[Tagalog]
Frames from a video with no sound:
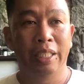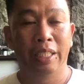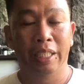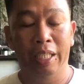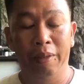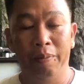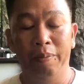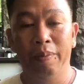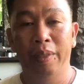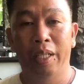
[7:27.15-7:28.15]
Lim,
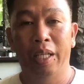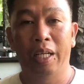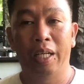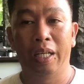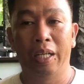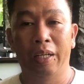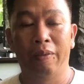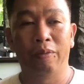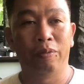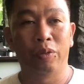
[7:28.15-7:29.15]
um,
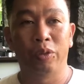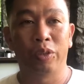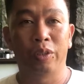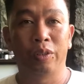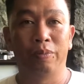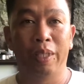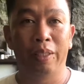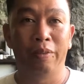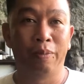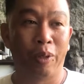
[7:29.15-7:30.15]
who's
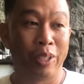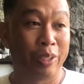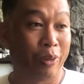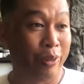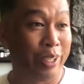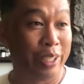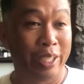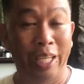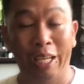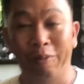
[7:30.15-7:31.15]
been monitoring the
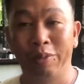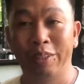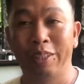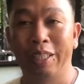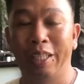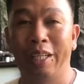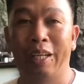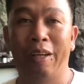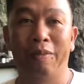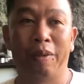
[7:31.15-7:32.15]
games,
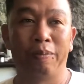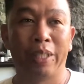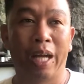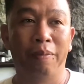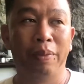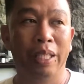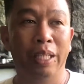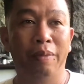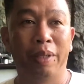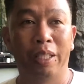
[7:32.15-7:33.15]
uh, Ma'am
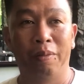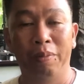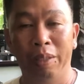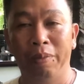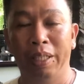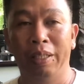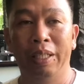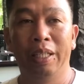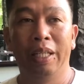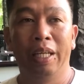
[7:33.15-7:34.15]
Dabi, Madam Mimi,
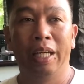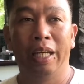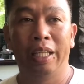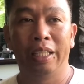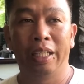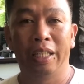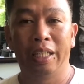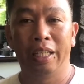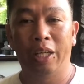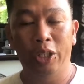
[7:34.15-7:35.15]
and
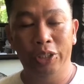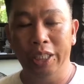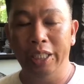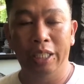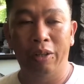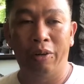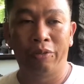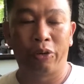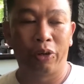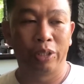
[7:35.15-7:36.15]
uh, our CEO, of
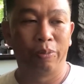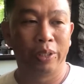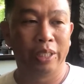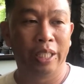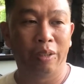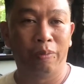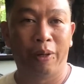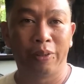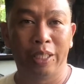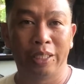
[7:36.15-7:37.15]
course, Boss Dinko
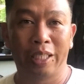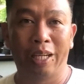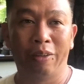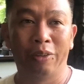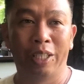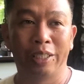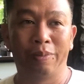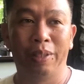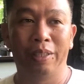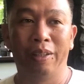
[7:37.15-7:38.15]
Bautista, who has
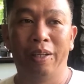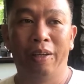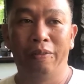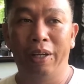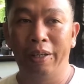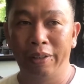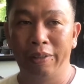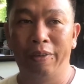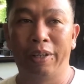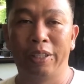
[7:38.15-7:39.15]
been very,
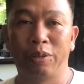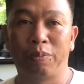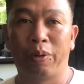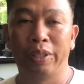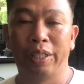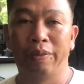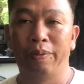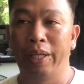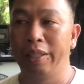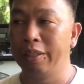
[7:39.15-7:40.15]
very supportive,
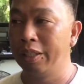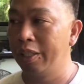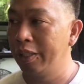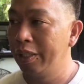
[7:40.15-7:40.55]
and uh,